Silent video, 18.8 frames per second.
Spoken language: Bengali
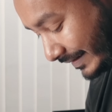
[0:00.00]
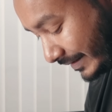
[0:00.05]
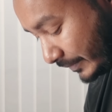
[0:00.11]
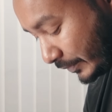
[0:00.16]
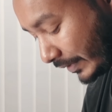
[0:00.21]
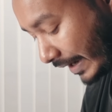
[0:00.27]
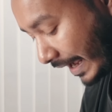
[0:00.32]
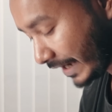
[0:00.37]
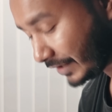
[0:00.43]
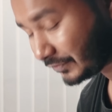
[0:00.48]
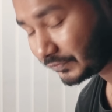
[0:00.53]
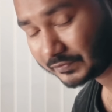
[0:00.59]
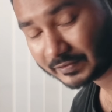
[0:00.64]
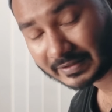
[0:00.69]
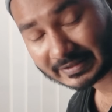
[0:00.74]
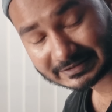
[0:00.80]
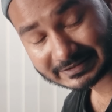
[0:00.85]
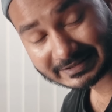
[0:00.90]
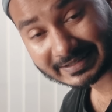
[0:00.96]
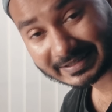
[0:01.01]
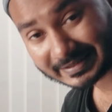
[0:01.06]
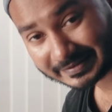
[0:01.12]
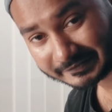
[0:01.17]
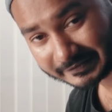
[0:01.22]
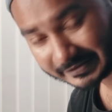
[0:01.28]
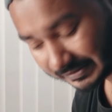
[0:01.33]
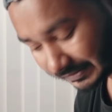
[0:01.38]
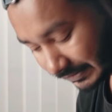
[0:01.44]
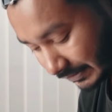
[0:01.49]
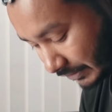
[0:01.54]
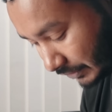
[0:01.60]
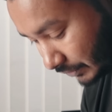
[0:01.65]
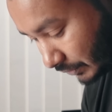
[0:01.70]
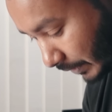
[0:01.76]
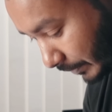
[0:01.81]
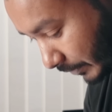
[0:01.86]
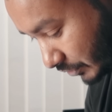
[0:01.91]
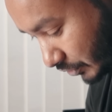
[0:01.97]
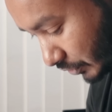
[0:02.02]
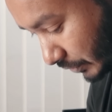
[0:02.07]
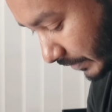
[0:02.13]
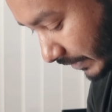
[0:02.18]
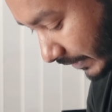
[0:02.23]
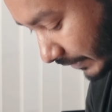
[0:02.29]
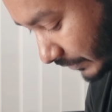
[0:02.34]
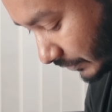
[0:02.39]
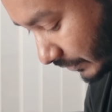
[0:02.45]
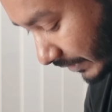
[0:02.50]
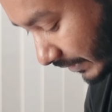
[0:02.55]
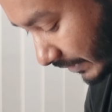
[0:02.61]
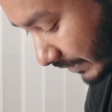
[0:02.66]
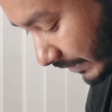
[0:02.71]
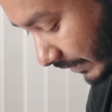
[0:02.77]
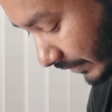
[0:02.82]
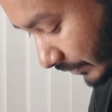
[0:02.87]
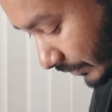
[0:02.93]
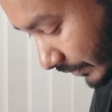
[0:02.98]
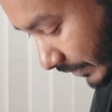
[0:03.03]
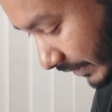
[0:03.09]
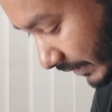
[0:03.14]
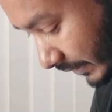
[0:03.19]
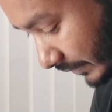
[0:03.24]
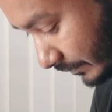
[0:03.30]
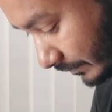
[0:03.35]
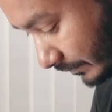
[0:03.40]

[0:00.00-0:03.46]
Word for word: এবং আইওসা আছে হান্ড্রেড তো আমরা ছবিটাকে যদি ক্লিক করি